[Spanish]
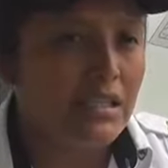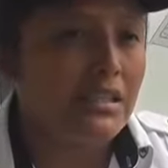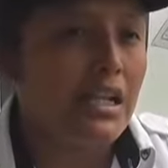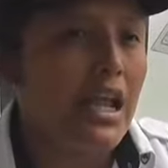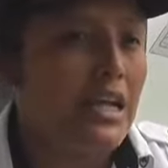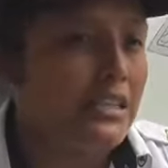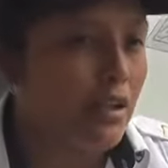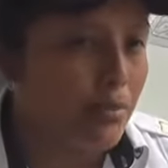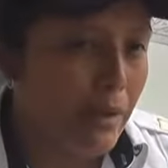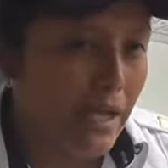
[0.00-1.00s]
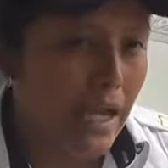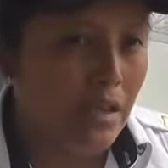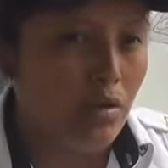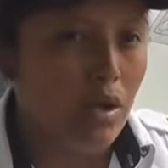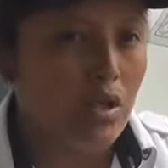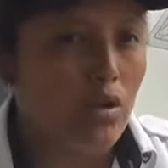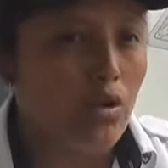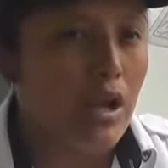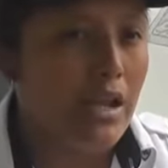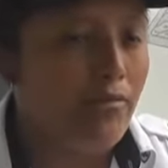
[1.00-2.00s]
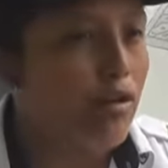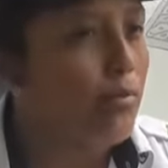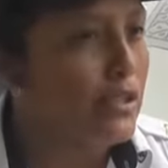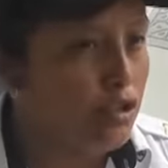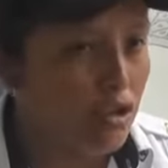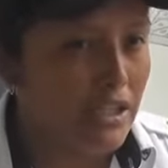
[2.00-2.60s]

Se les ha estado explicando que toda la información